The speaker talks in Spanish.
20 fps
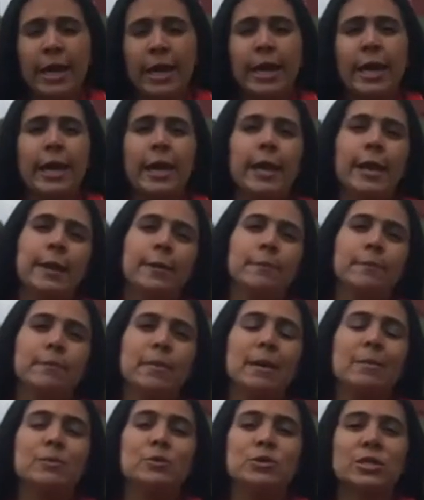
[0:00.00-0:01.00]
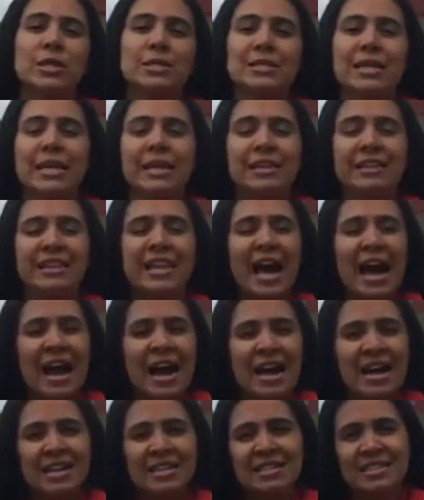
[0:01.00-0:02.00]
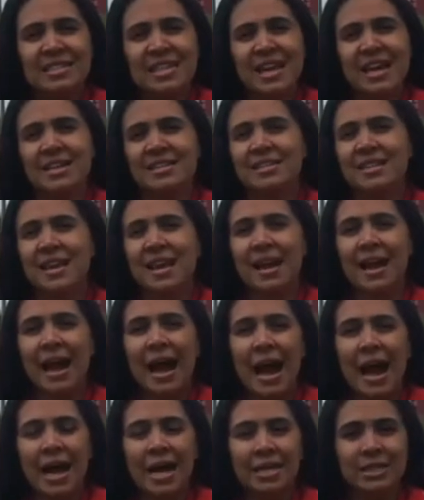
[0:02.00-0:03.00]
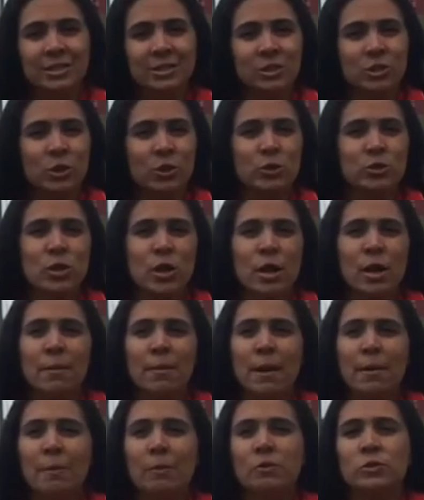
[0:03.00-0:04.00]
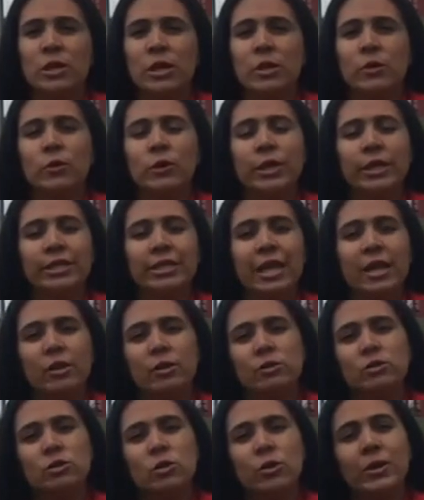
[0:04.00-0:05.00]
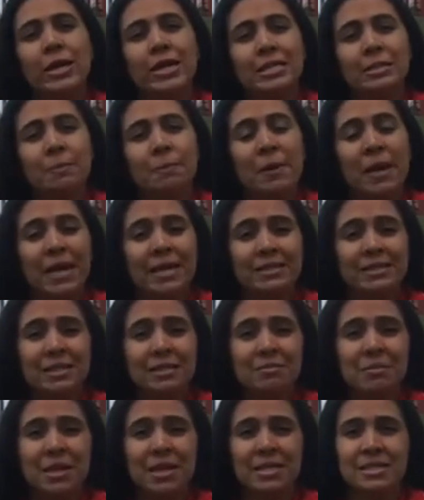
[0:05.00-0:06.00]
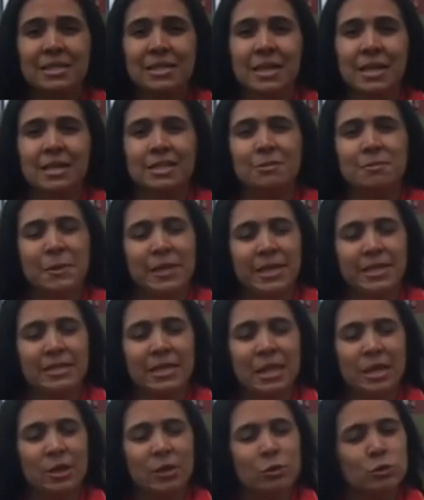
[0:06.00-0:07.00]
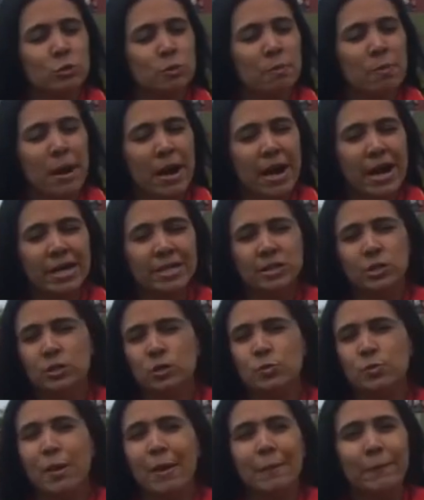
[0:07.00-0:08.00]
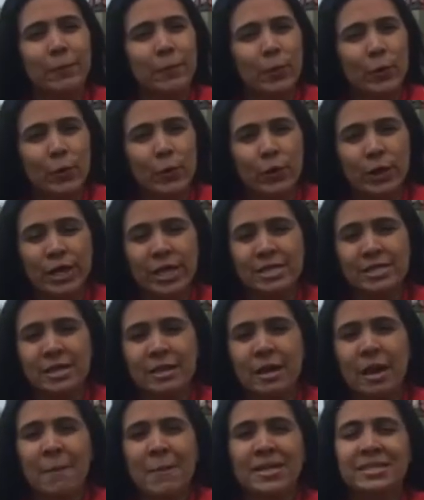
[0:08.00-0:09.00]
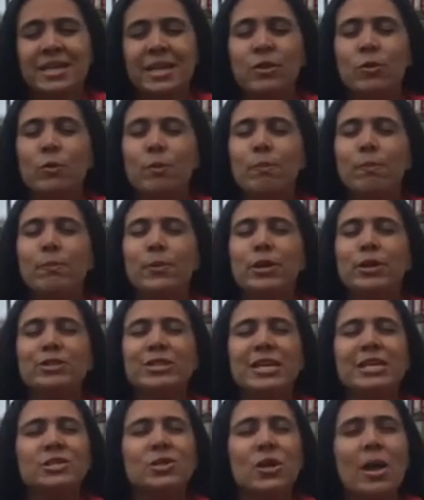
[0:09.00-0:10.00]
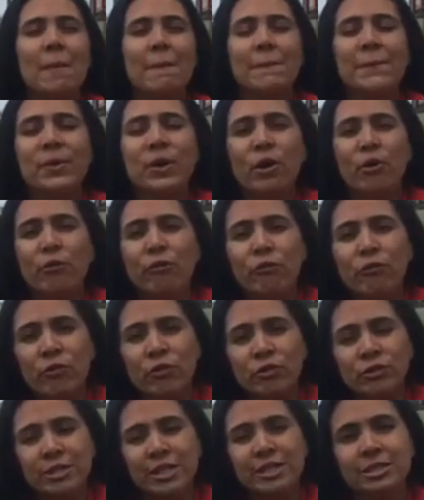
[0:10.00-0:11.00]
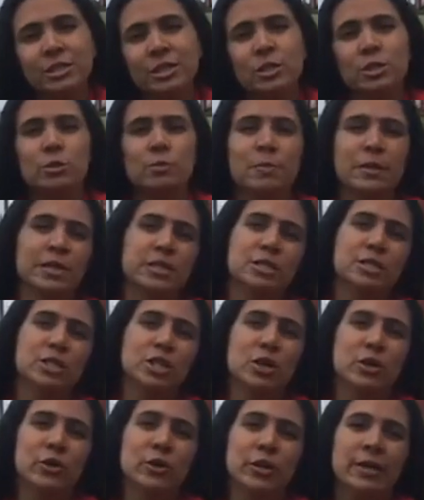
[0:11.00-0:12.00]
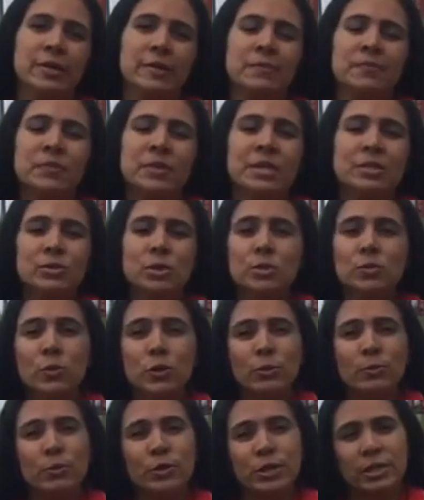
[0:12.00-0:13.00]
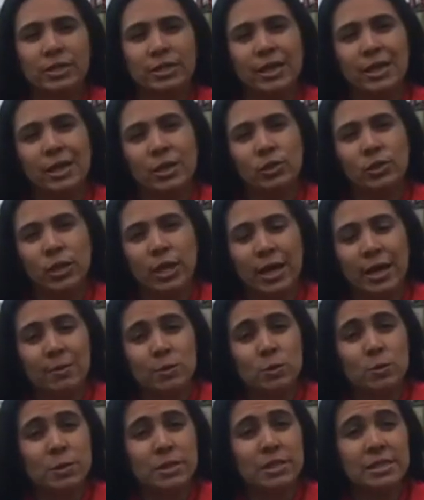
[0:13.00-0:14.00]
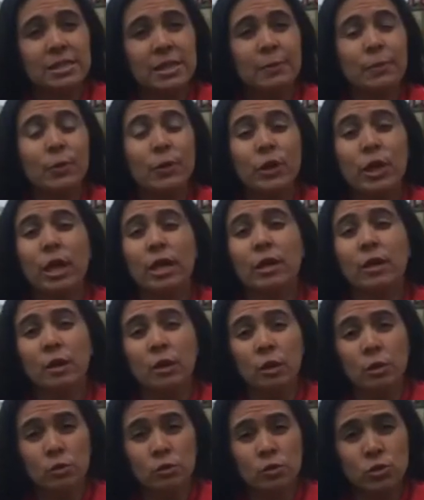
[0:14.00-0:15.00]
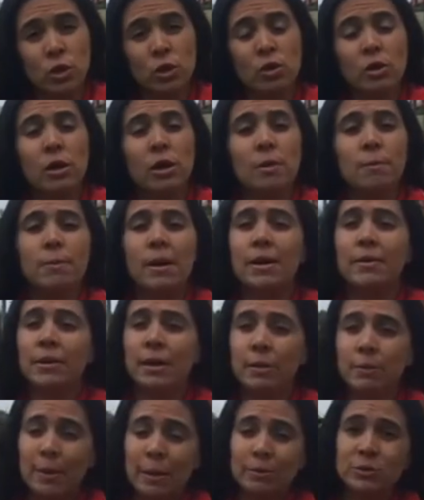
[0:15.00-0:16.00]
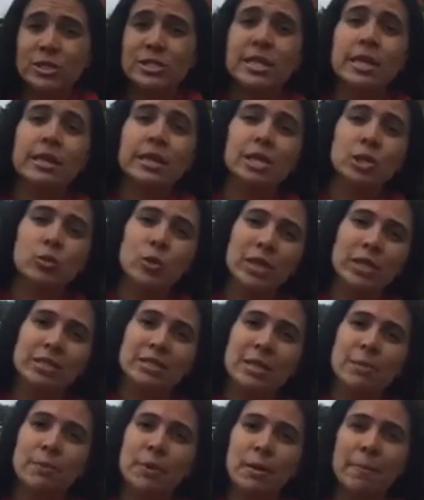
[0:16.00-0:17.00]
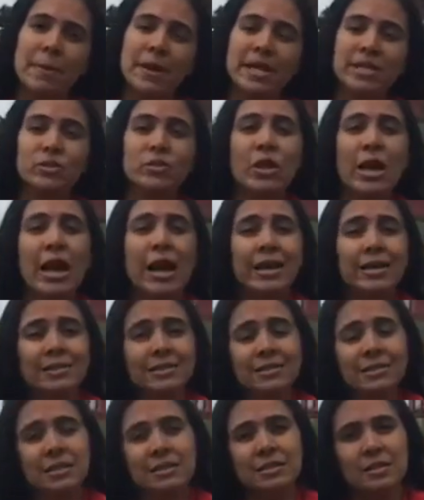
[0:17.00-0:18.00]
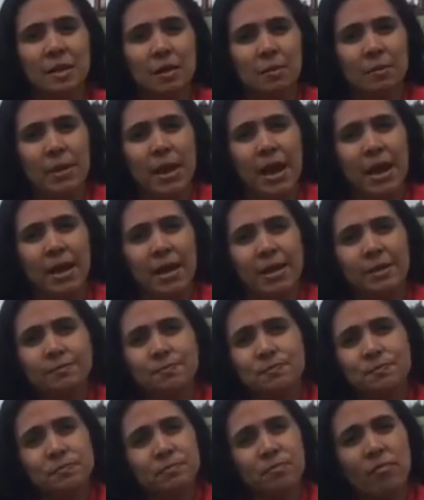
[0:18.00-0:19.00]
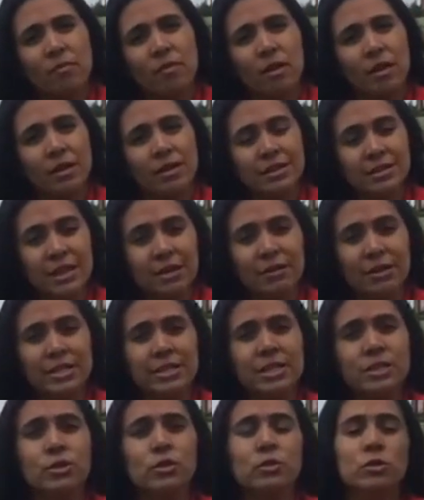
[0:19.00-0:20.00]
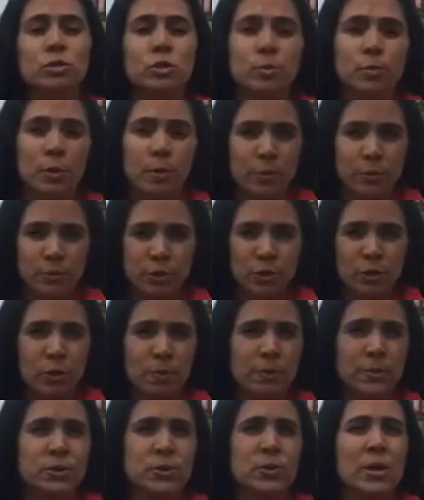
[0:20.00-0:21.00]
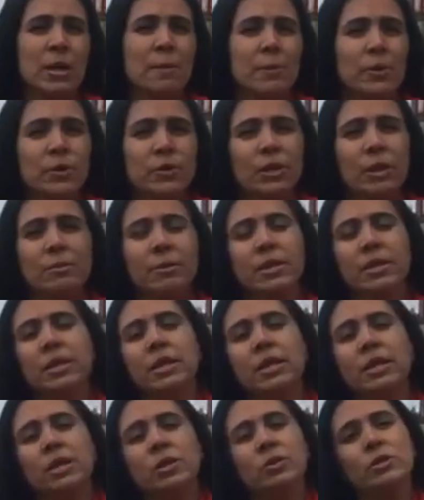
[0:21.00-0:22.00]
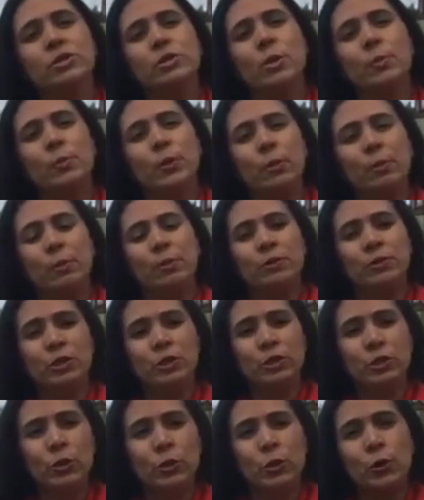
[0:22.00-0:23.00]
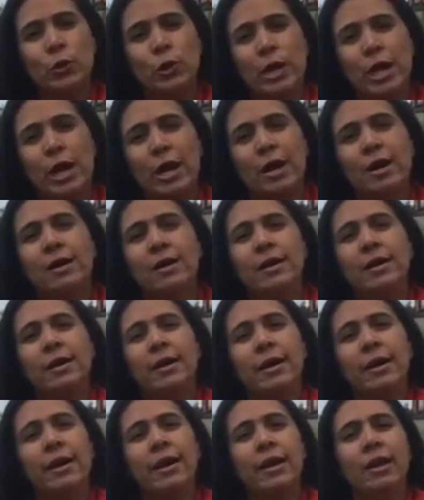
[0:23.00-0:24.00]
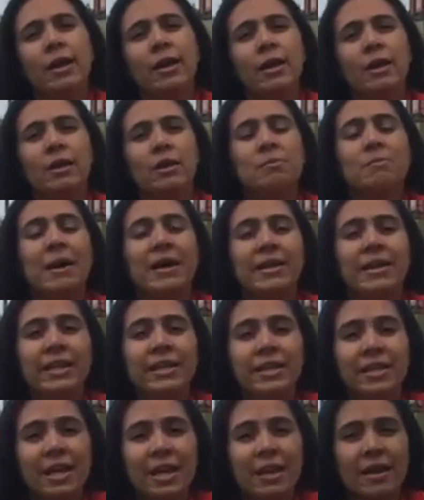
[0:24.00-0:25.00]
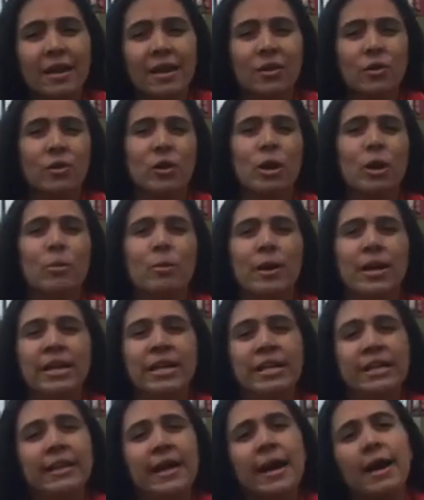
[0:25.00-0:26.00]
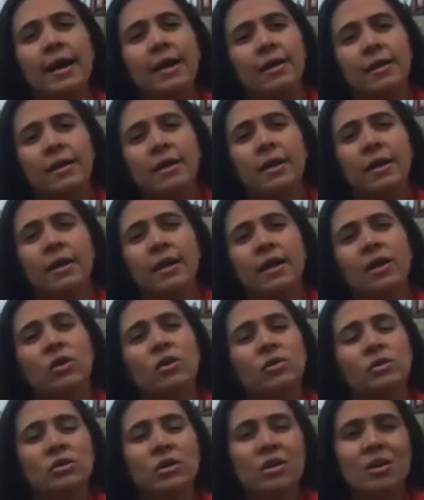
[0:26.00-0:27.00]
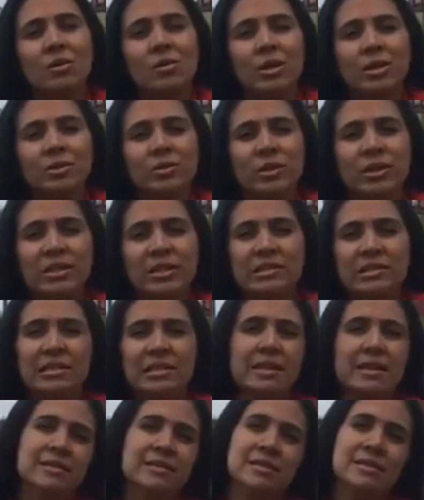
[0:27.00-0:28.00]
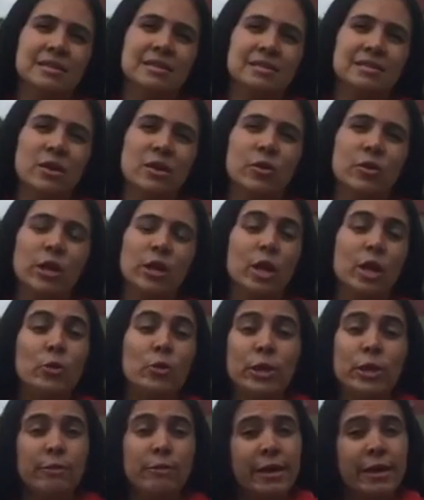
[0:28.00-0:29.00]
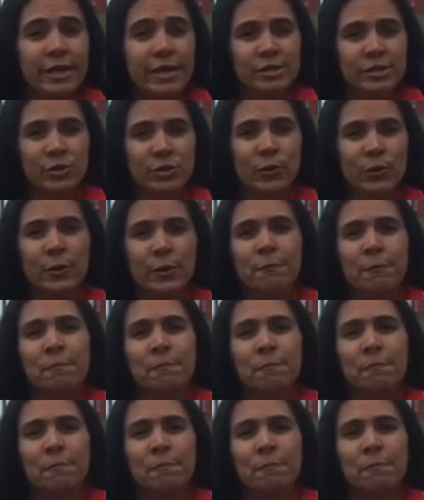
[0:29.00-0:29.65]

Eh, vamos a hacer danzas, cantos, vamos a conectarnos con las plantas medicinales para hacernos baños, vapores. Va a ser un proceso de profunda introspección. Y esto es muy importante que lo tengamos presente porque incluso vamos a hacer rituales de preparación antes del viaje estableciendo nuestro propósito personal, pero también nuestro propósito con la eh, madre tierra, con la humanidad, eh, con todo cuanto existe, con el universo.